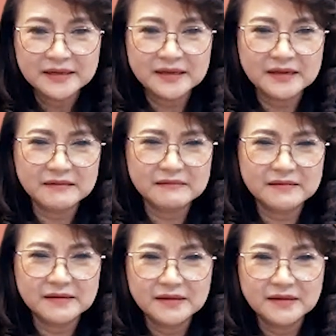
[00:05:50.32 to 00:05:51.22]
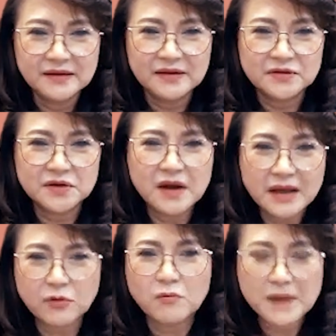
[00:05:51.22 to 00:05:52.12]
à, à, đó
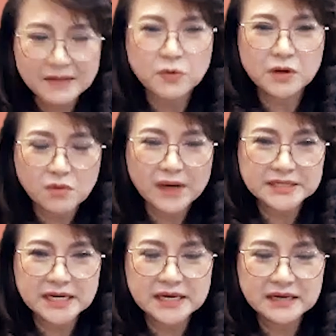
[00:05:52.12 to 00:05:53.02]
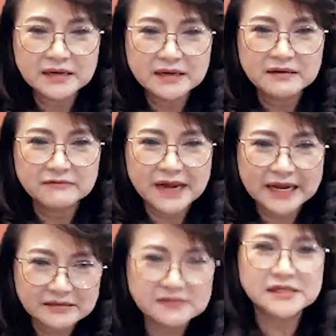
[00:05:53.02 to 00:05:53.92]
là cũng là một cái quá trình
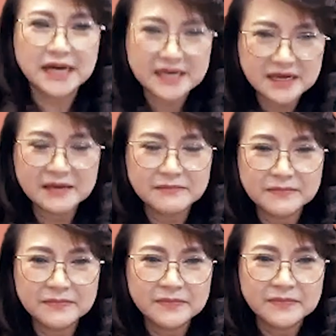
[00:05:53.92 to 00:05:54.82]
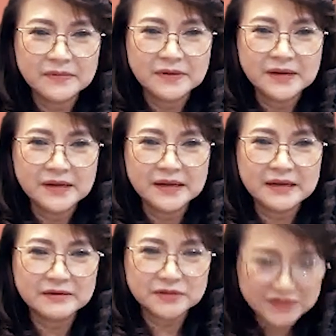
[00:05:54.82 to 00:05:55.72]
và cứ trải nghiệm
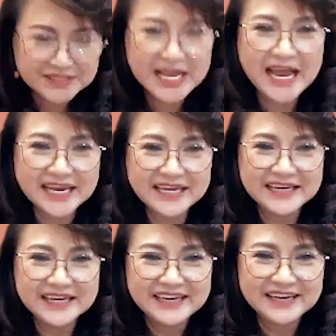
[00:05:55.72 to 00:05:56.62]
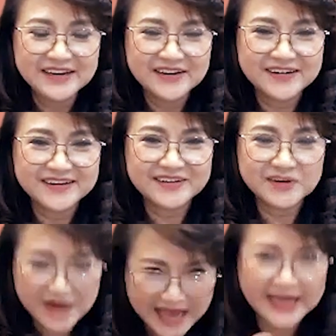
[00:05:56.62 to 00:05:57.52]
à, rồi sai
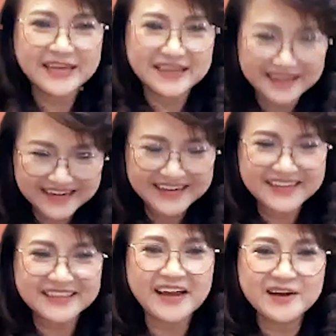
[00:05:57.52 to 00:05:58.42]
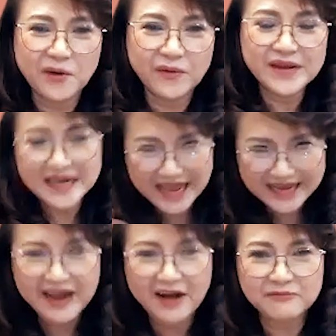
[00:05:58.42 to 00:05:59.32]
rồi lại thay đổi
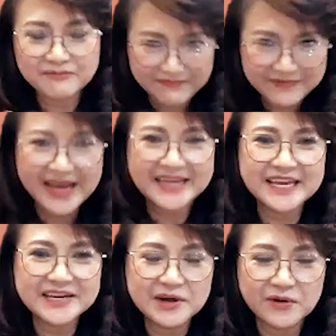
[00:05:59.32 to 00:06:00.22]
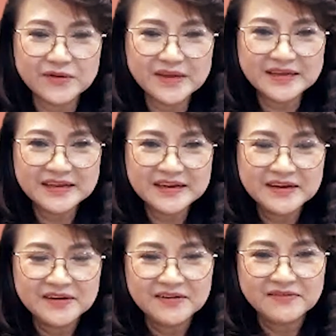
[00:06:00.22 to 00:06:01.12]
lại học lại thay đổi
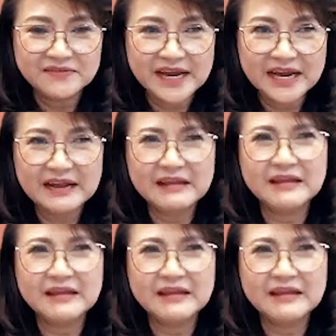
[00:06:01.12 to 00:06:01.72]
và